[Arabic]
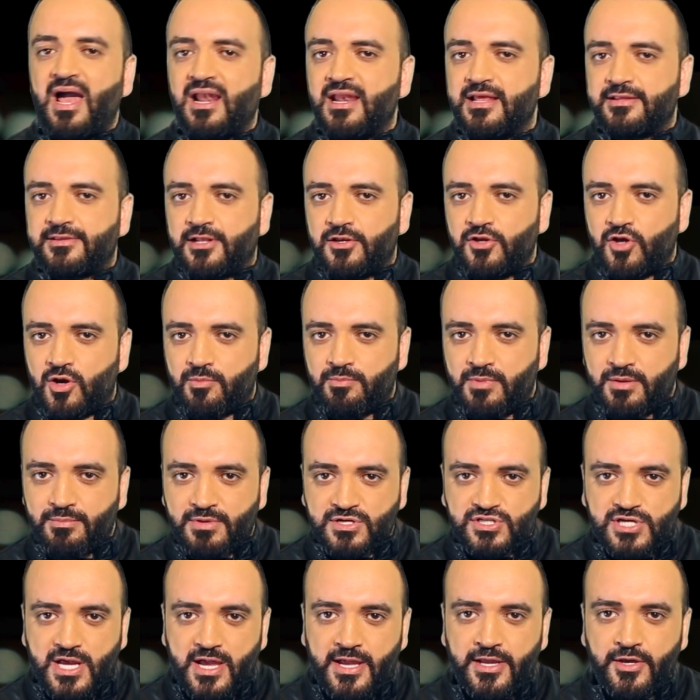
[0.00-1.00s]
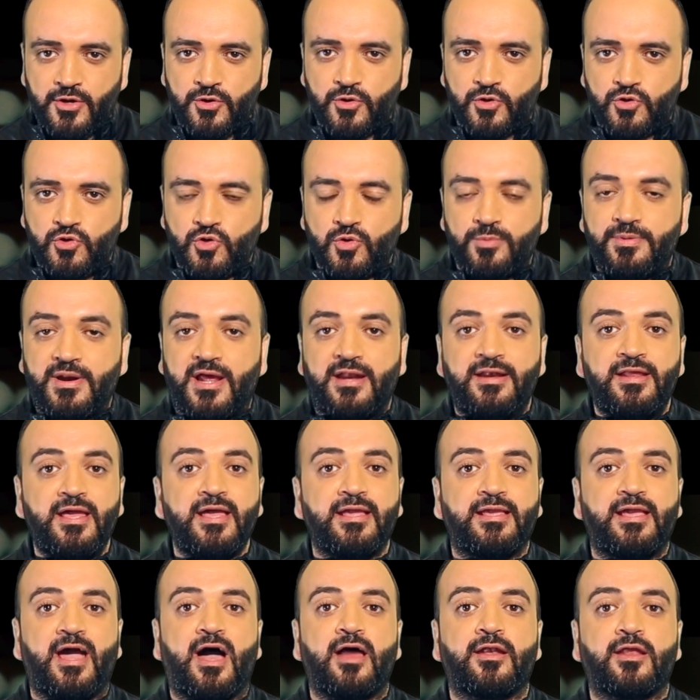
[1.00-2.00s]
بحلقة اليوم من مشاهير يوتيوب رح
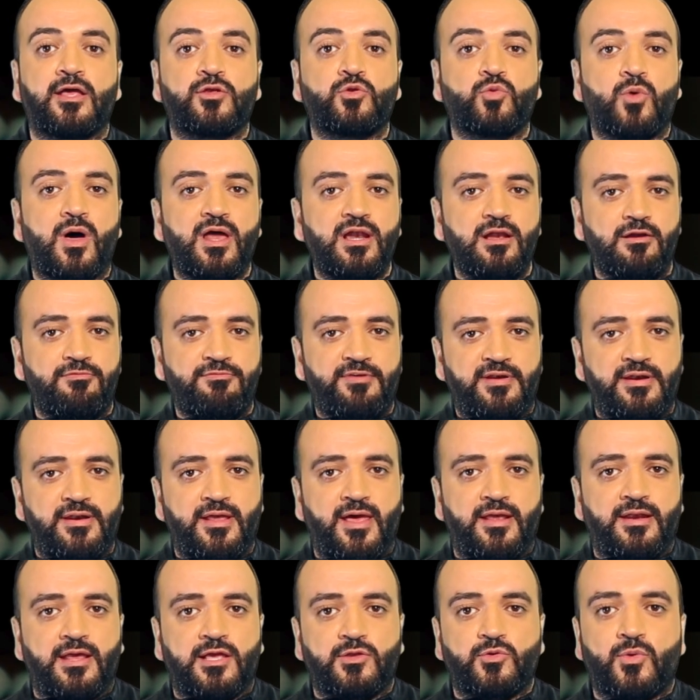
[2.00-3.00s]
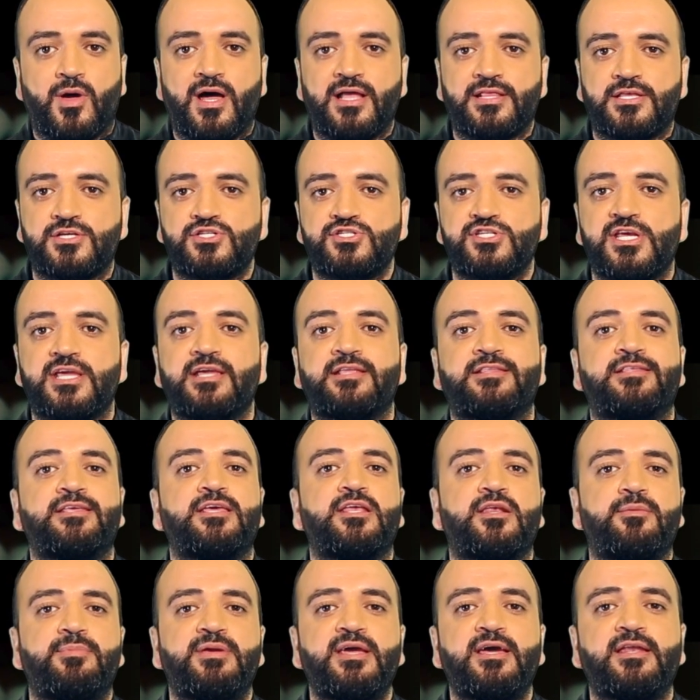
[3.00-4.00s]
نحكي عن أطوال الفنانات وهذا الشيء
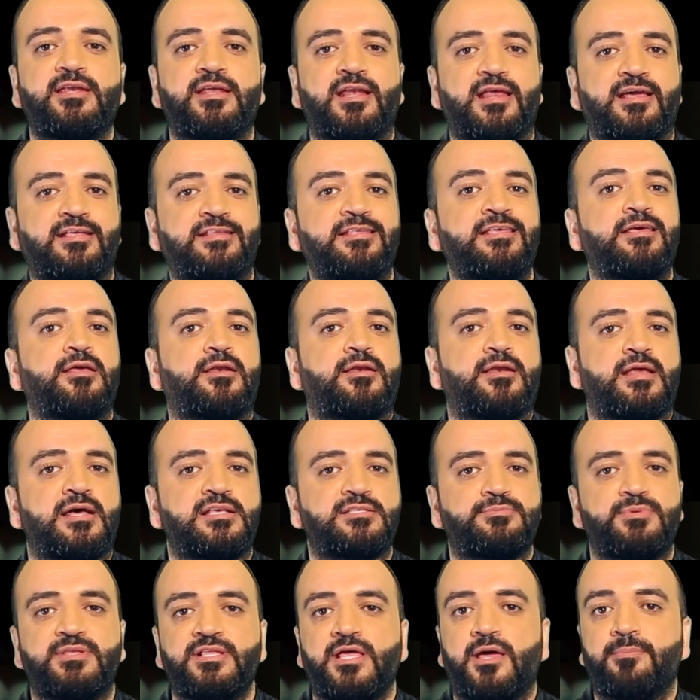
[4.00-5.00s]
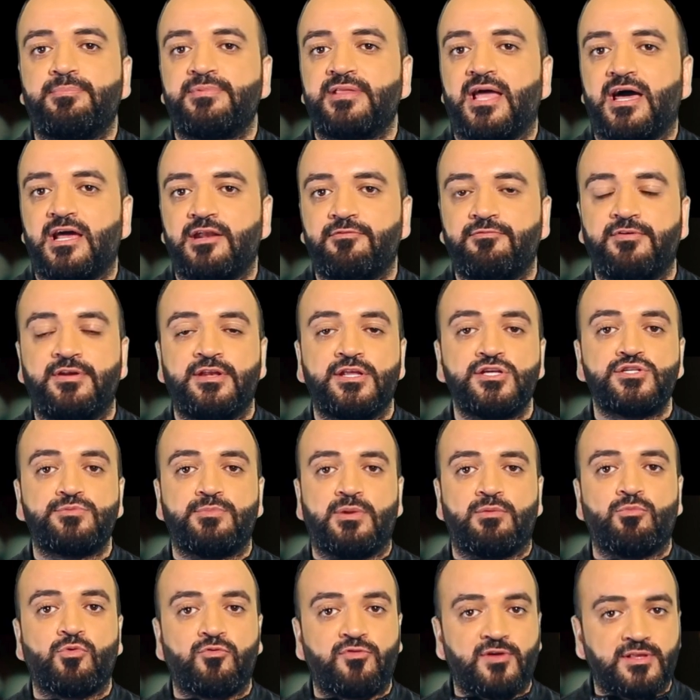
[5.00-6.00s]
كثير بيعني لكثير ناس بتحب تعرف
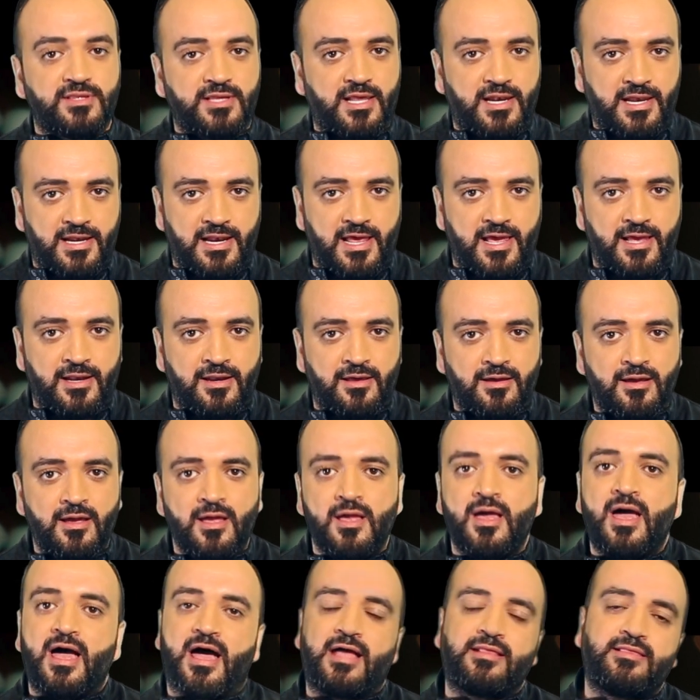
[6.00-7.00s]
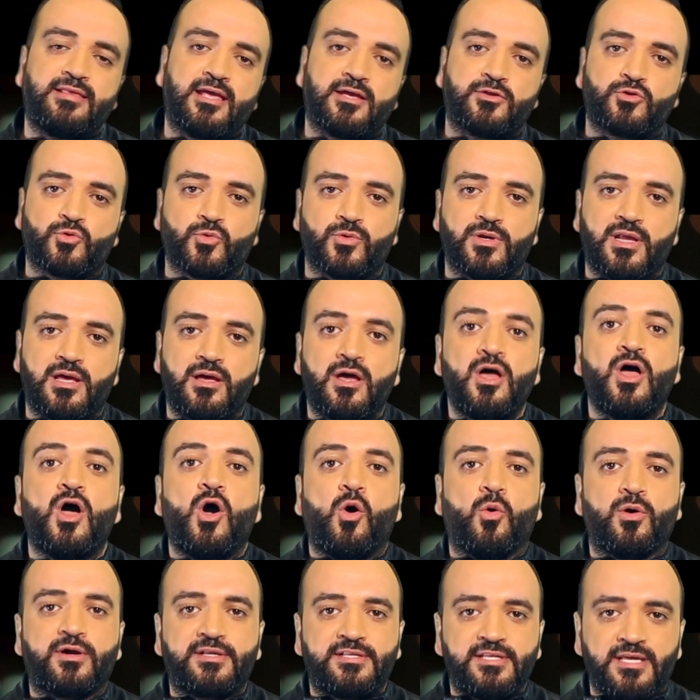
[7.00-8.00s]
النجم المفضل لها قد ايه طوله
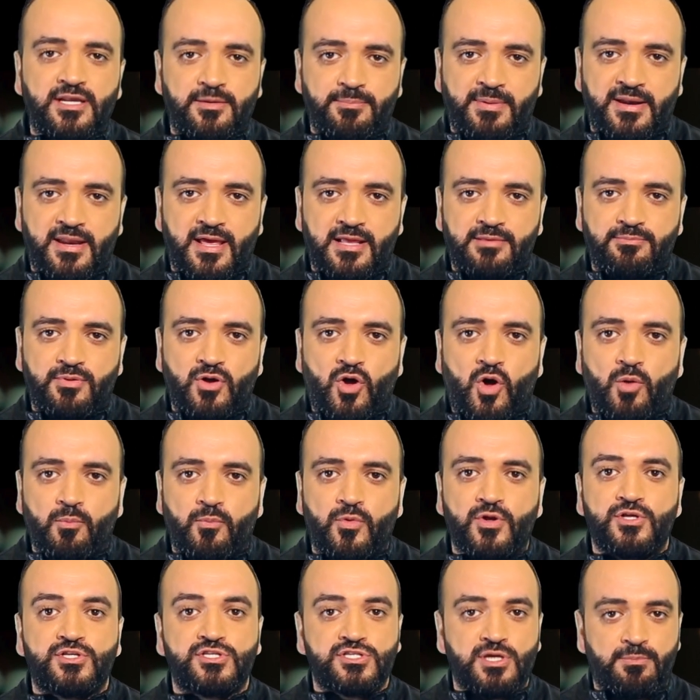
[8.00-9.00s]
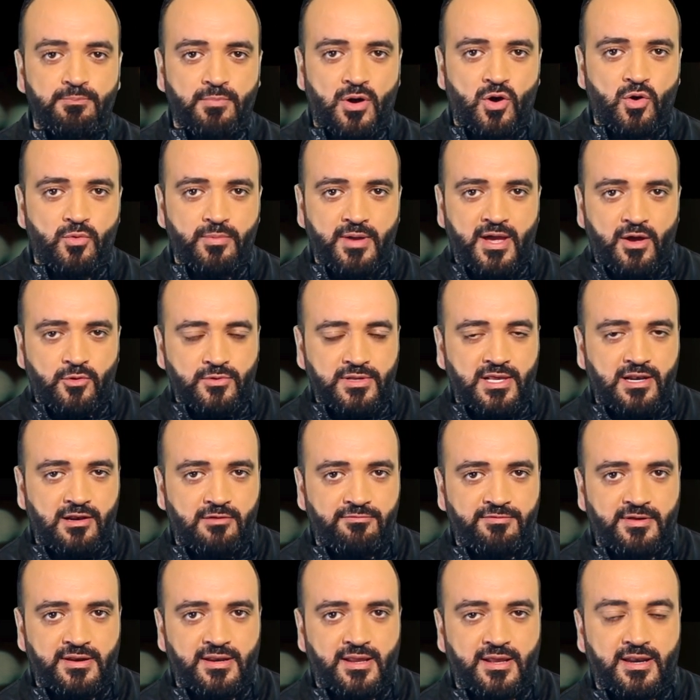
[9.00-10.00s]
وكثير بنات بحبوا يتشبهوا
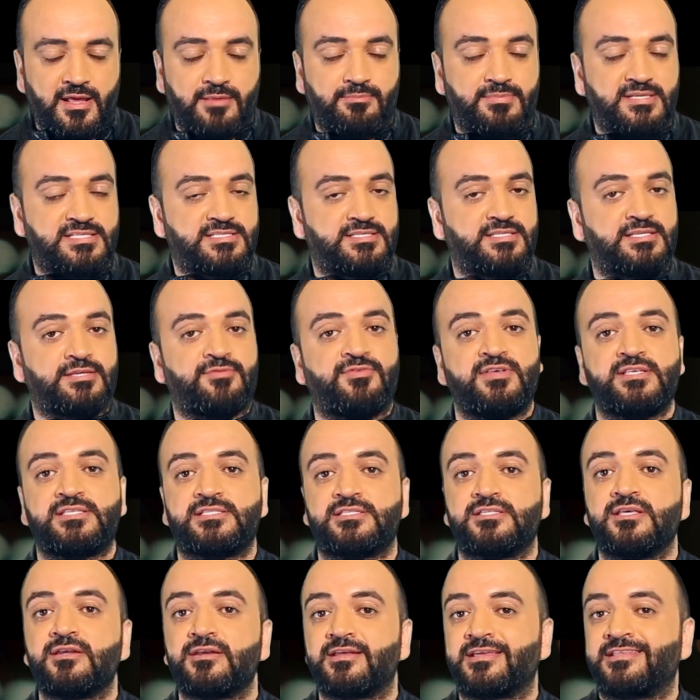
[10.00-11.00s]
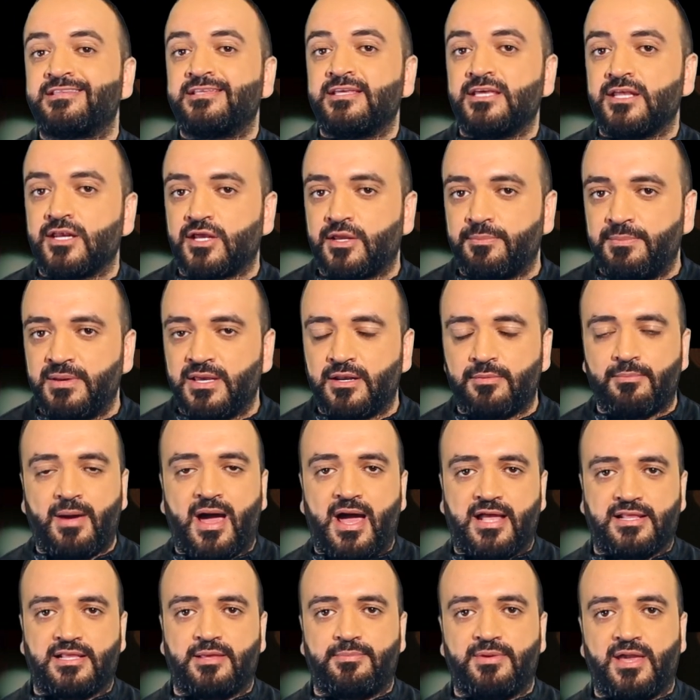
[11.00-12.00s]
بهوديل الفنانات بس في سر كثير
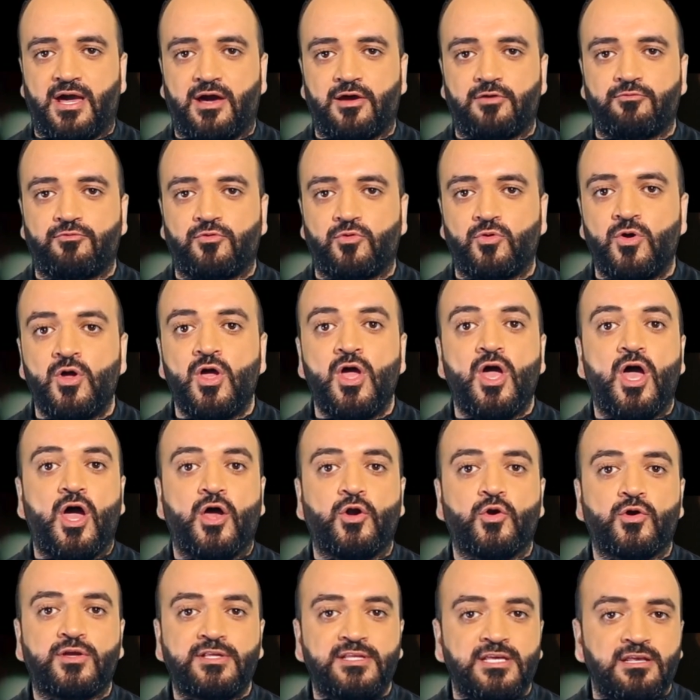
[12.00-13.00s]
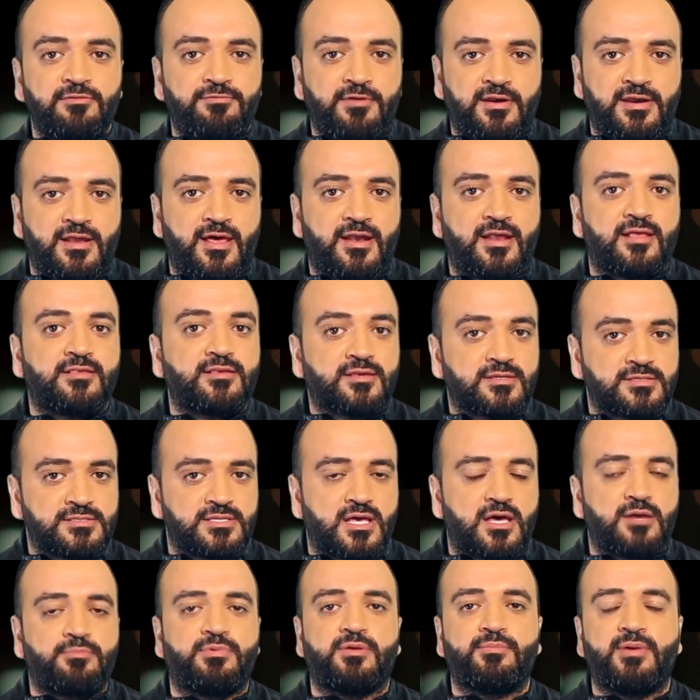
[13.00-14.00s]
كبير ما حدا بيعرفه إنه كثير فنانات
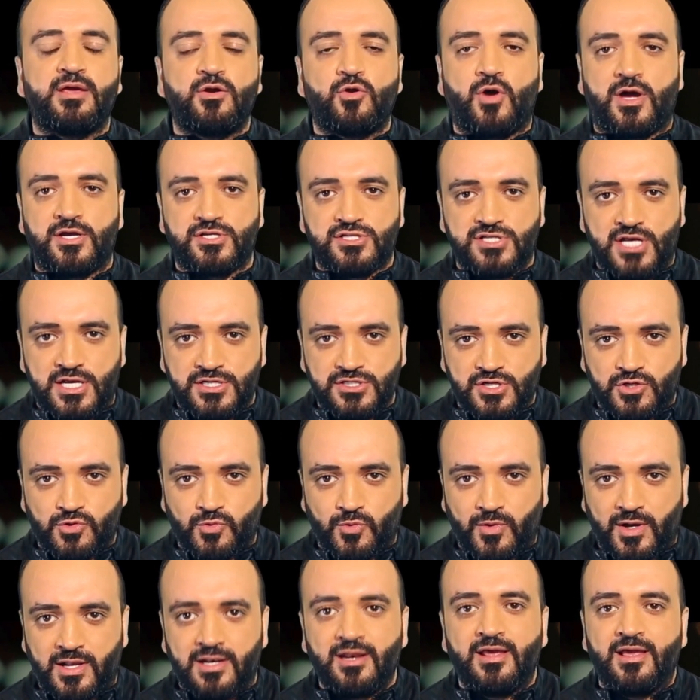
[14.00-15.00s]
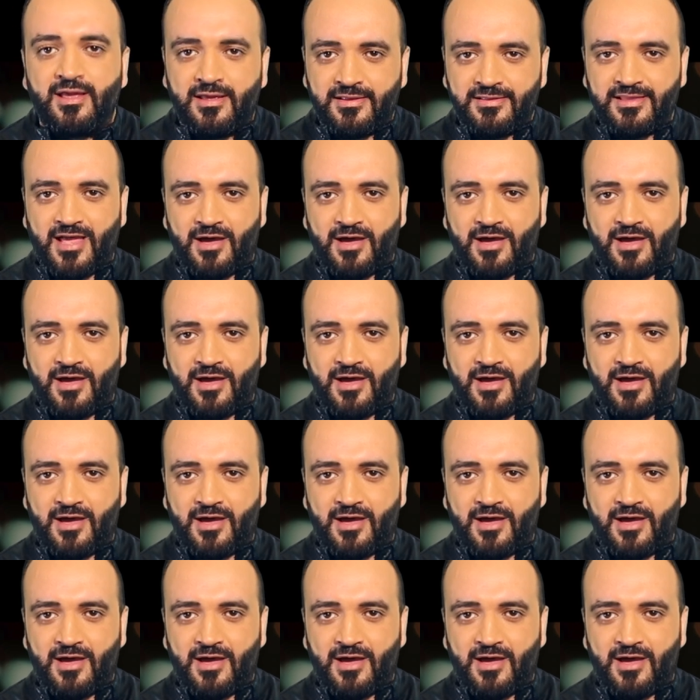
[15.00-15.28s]
قصار ببينوا على الشاشة طوال